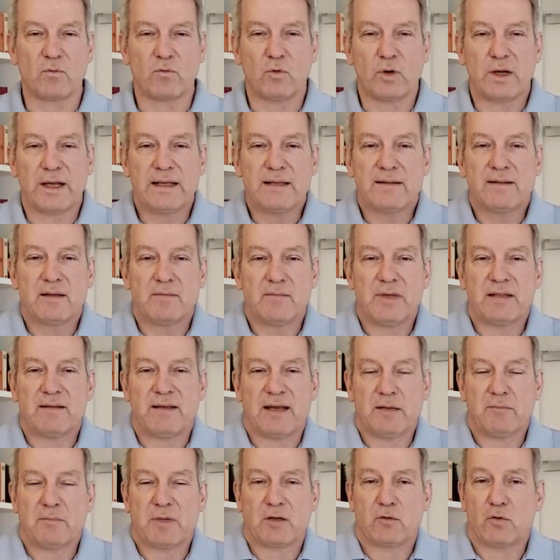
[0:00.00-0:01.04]
wo er
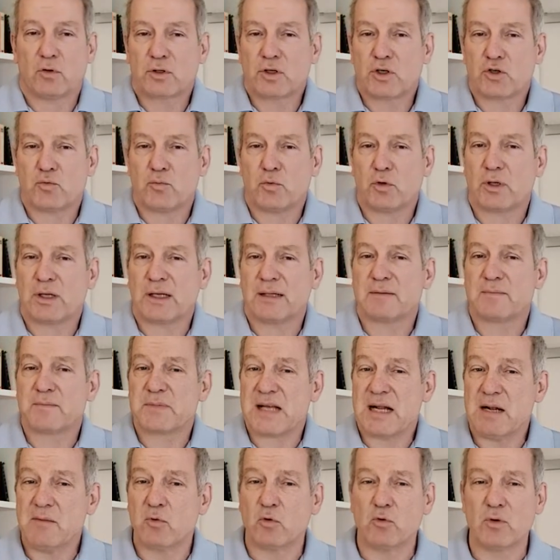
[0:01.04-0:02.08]
Intimität mit Gott gespürt hat.
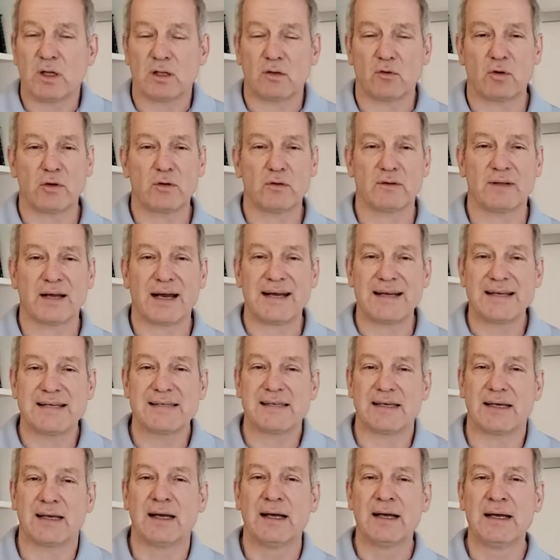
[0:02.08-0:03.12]
Psalm
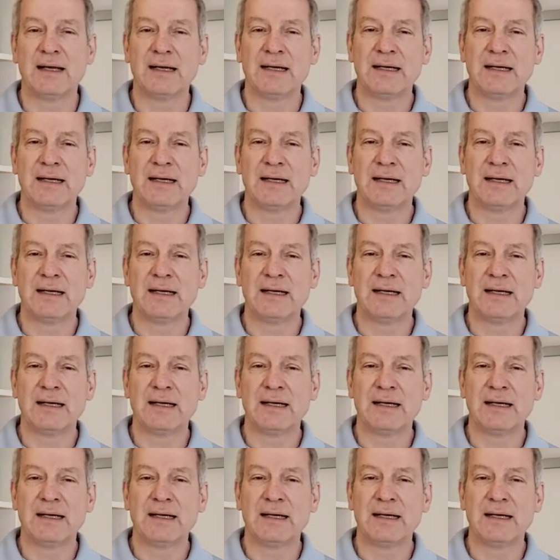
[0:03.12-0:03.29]
139